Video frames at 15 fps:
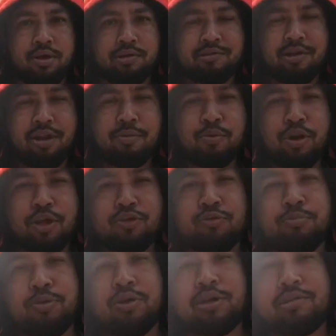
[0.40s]
আসসালামু
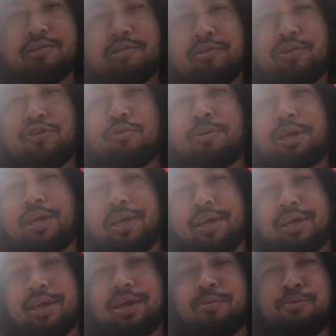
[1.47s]
আলাইকুম ভিউয়ার্স সবাইকে
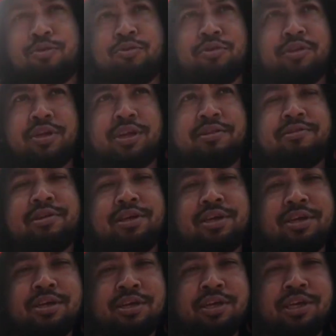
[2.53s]
আমন্ত্রণ জানাচ্ছি
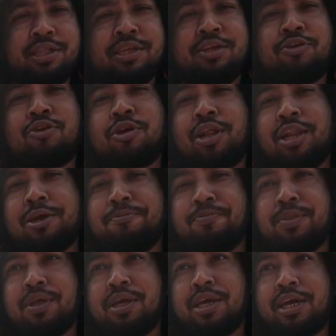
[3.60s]
শীতের সকালে
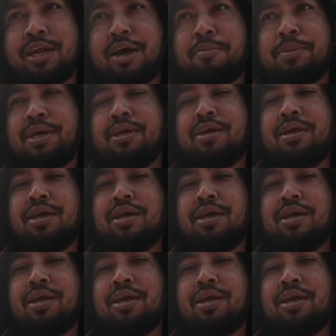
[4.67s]
গ্রামে